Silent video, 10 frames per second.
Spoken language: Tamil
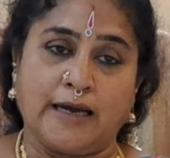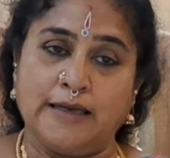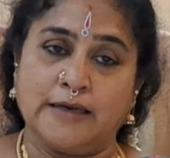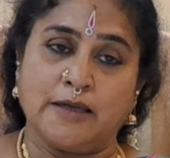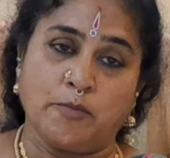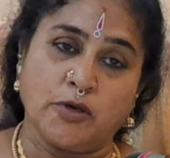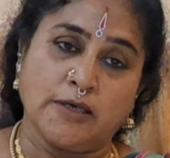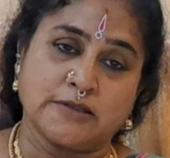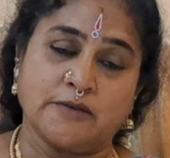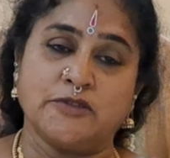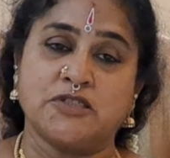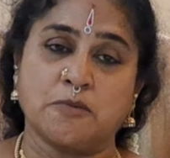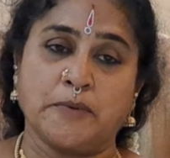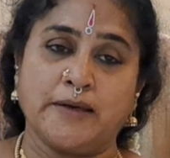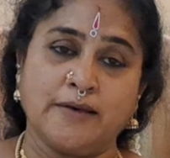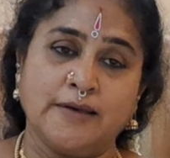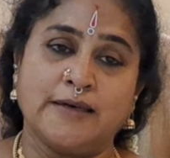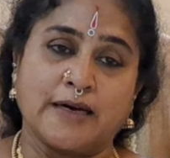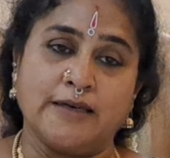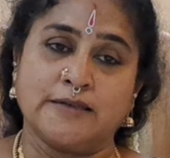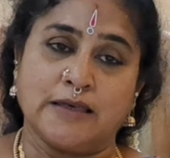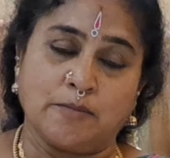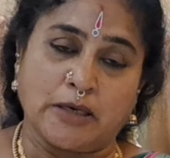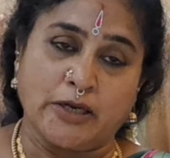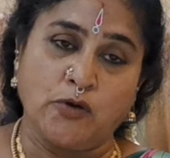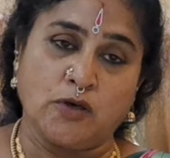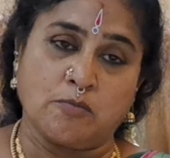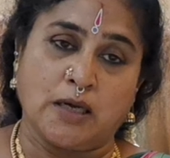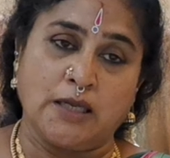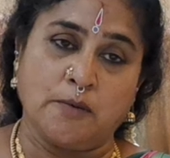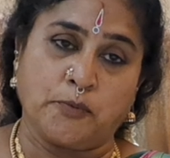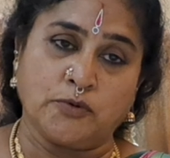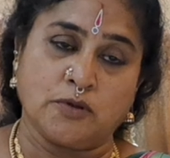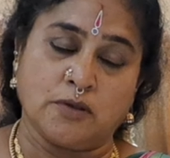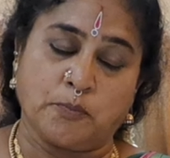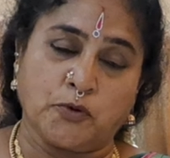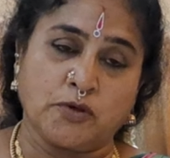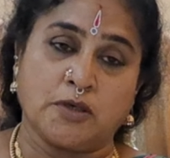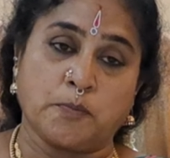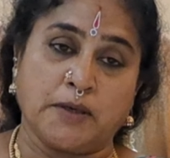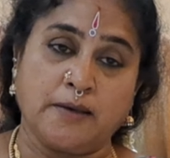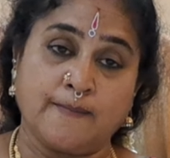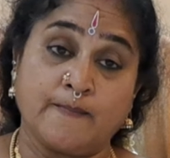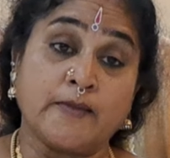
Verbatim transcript: கையில் டமரு ஹஸ்தம் வச்சுருப்பார் கழுத்தில் மண்டையோட்டு மாலையை போட்டு போட்டுருப்பார்